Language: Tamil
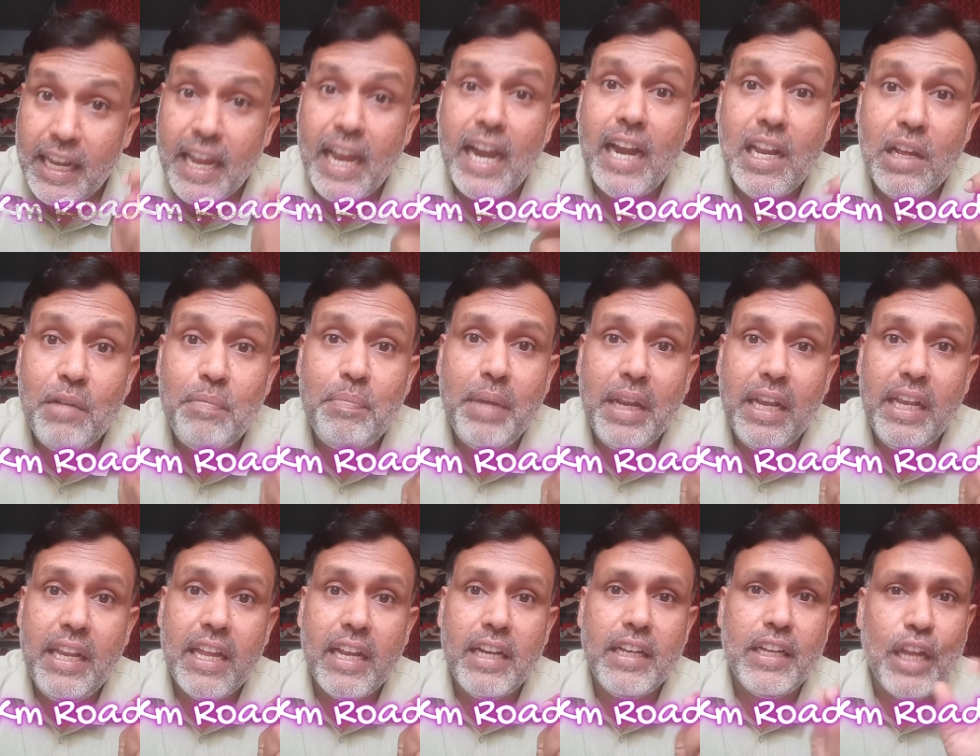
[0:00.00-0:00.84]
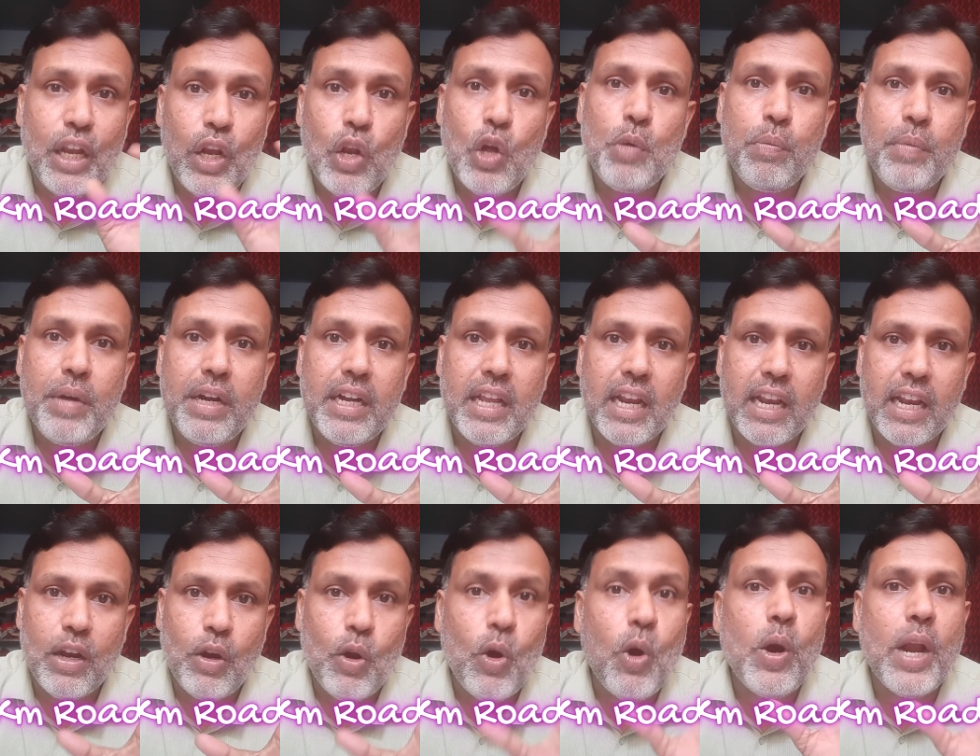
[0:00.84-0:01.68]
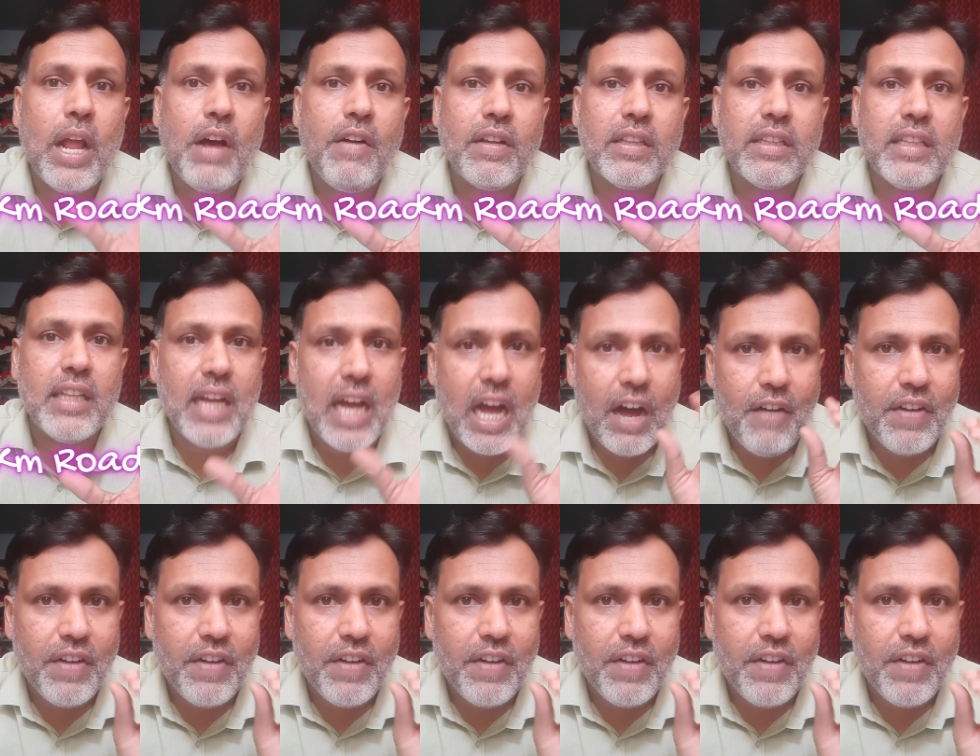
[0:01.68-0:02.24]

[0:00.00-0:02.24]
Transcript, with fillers: ஏழு மில்லியன் கிலோமீட்டர் ரோடை வந்து